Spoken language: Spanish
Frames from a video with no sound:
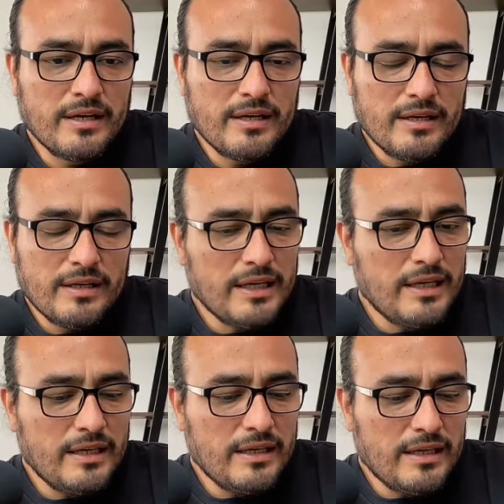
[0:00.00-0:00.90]

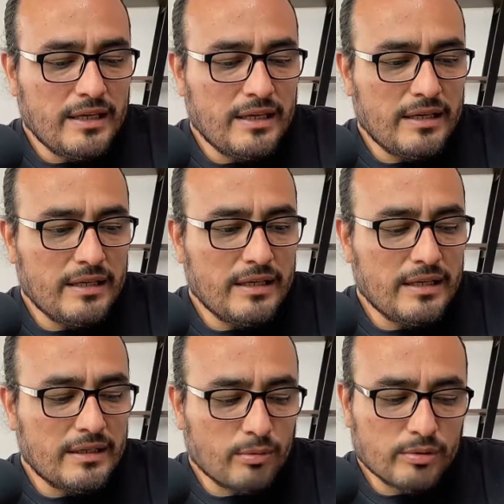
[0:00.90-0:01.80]
Y,
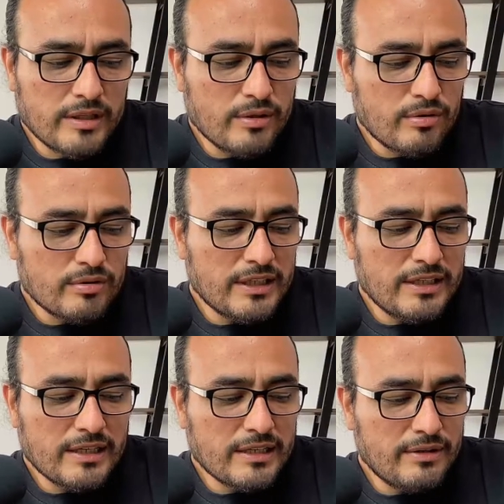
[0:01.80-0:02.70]
como te digo, no tiene
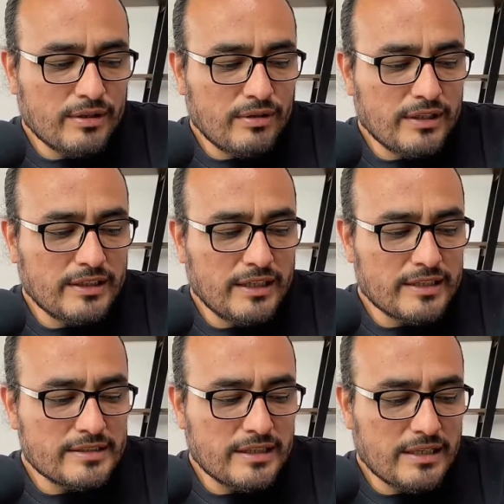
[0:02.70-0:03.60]
nada que ver con la
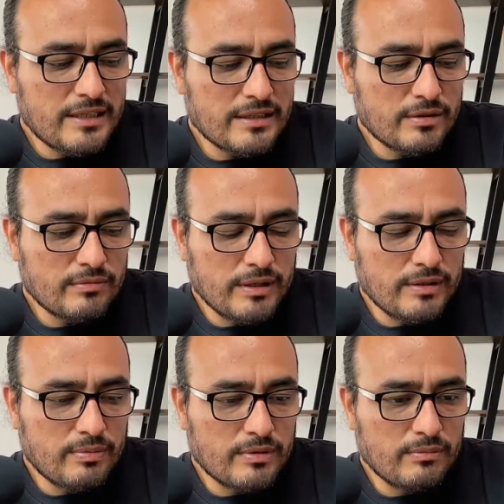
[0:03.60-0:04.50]
inteligencia, eh,
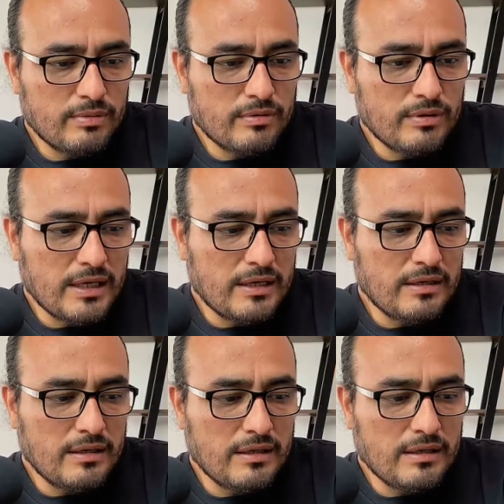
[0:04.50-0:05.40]
por ejemplo,
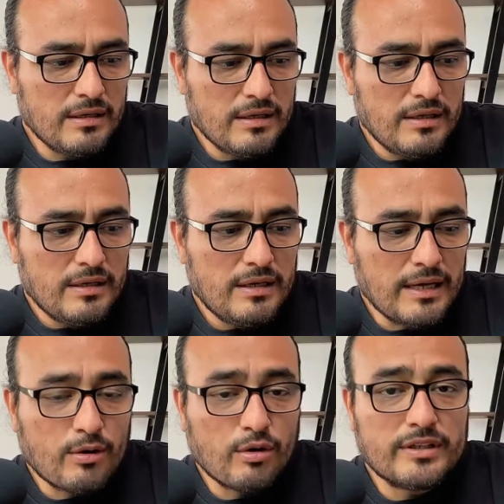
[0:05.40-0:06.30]
la,
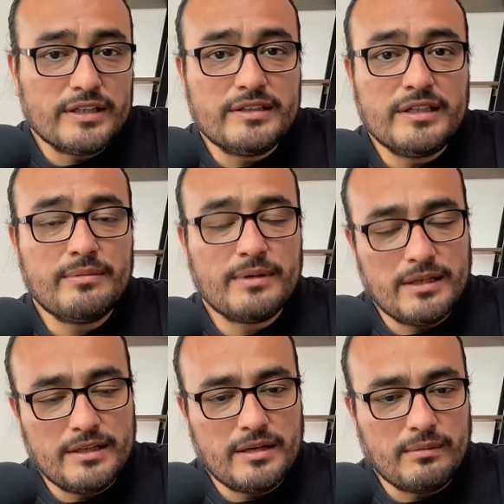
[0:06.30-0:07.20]
cognitiva le
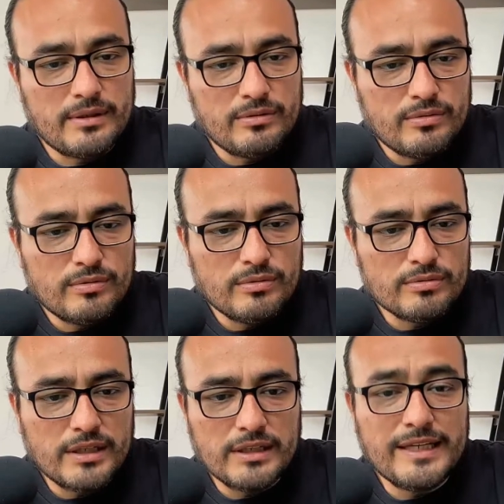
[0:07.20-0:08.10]
llaman, ¿no?
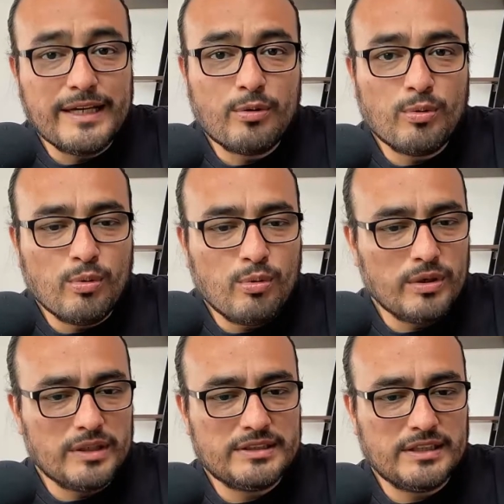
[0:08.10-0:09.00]
el IQ,
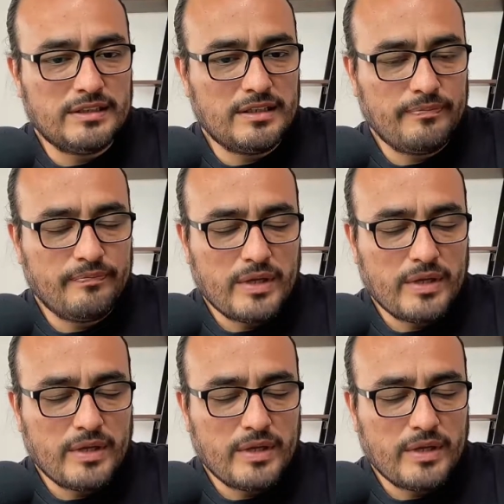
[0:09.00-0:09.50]
etcétera.